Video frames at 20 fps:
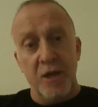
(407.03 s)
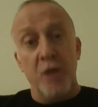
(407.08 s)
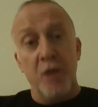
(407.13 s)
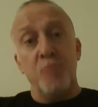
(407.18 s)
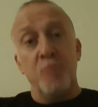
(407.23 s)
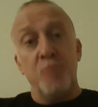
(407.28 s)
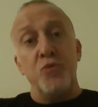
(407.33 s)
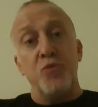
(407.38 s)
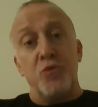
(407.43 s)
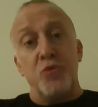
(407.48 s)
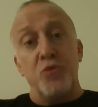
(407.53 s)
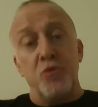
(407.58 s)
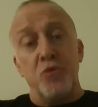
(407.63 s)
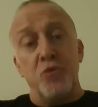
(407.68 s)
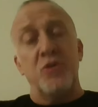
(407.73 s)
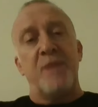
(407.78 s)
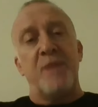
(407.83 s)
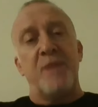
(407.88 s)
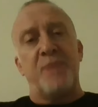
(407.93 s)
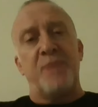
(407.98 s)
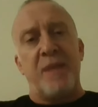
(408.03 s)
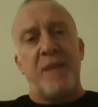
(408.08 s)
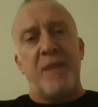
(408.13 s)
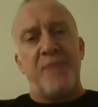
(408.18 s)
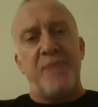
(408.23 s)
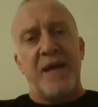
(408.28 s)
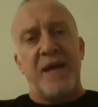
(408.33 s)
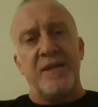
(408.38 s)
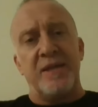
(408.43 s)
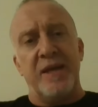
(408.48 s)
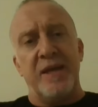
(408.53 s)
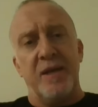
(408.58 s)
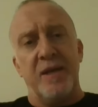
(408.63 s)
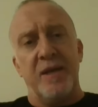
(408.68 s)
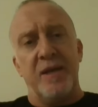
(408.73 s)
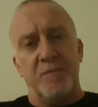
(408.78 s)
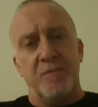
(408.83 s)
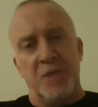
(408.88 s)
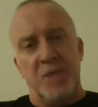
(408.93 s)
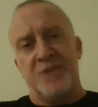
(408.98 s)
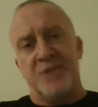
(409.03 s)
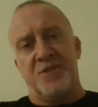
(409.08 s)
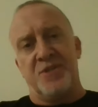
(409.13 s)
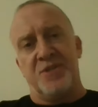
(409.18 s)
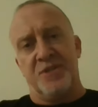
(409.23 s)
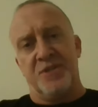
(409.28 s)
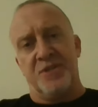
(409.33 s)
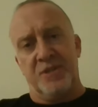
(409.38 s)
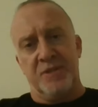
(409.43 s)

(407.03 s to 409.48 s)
bütün depremlerde hazır.